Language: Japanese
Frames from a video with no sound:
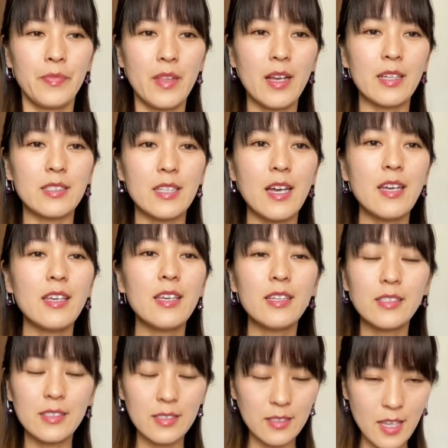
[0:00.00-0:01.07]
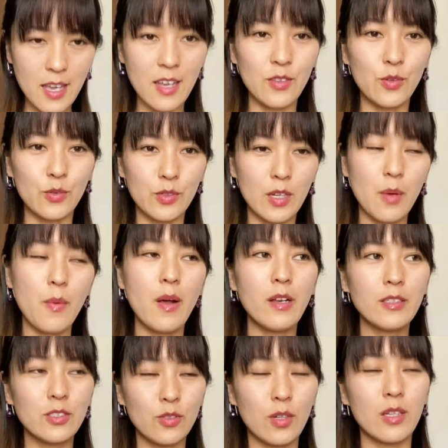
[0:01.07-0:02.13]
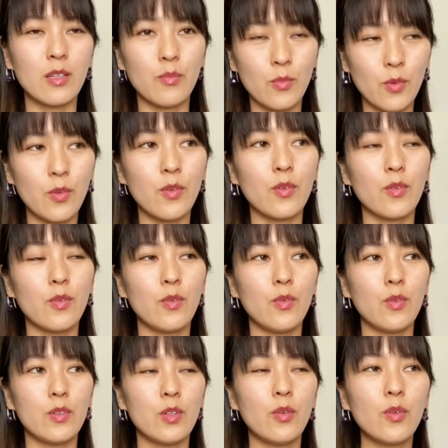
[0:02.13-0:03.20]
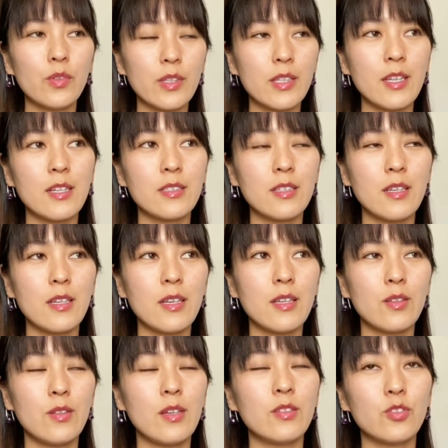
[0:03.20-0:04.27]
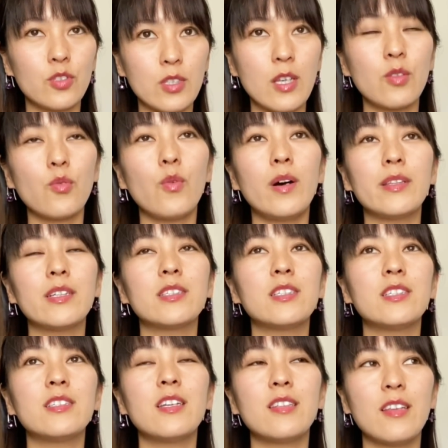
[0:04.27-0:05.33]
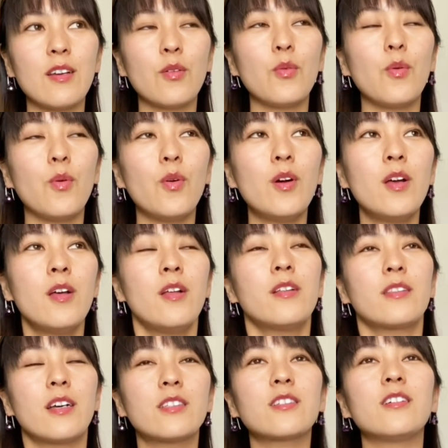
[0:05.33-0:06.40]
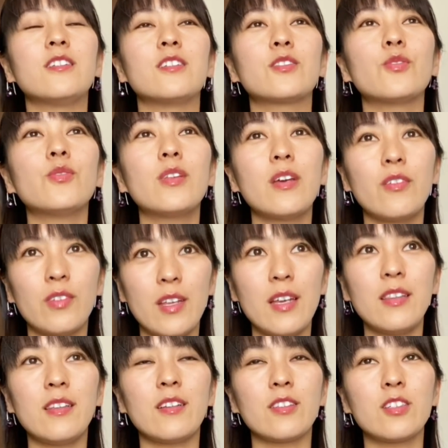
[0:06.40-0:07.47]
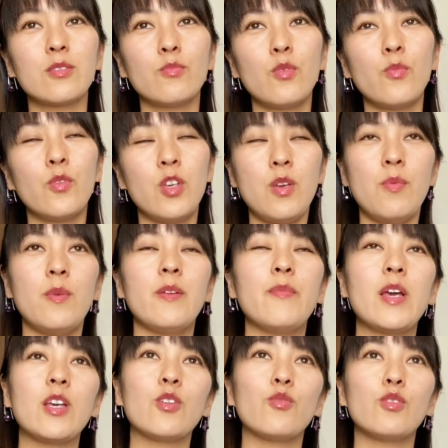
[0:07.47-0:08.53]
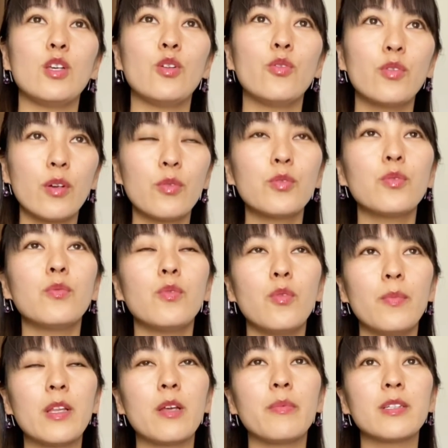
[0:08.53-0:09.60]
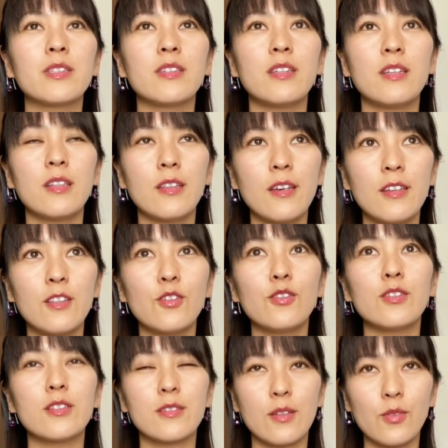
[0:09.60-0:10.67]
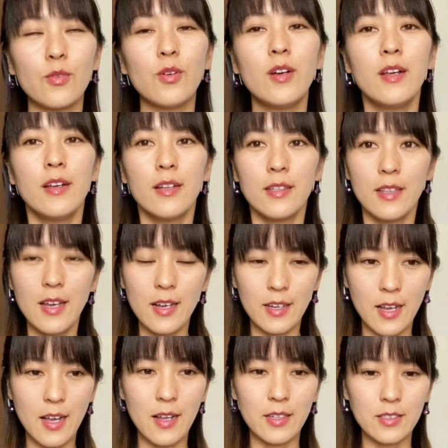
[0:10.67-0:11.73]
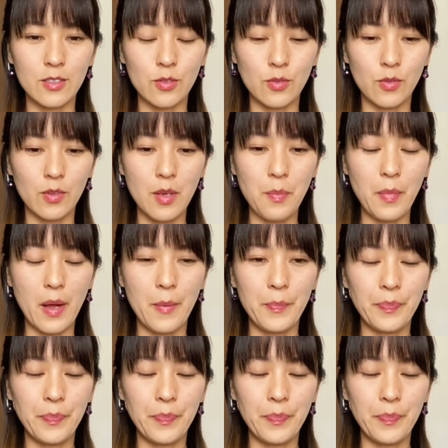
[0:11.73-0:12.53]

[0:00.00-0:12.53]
なんか最近ね、あの、クラブハウスとかでも、こう、いろんな男性や女性とお話ししてて、こう、確かにそうだよなって私ももう日々勉強でいろんなことを学ばせていただいてるんですけど、なんか、その、やっぱ、